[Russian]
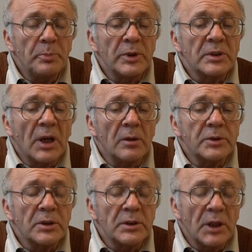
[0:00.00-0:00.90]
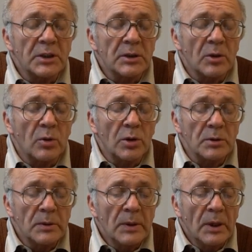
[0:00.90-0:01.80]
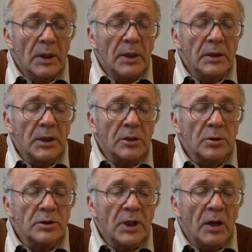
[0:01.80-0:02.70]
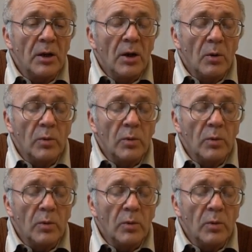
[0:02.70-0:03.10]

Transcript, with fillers: писал в 60-й год. Итак, друзья,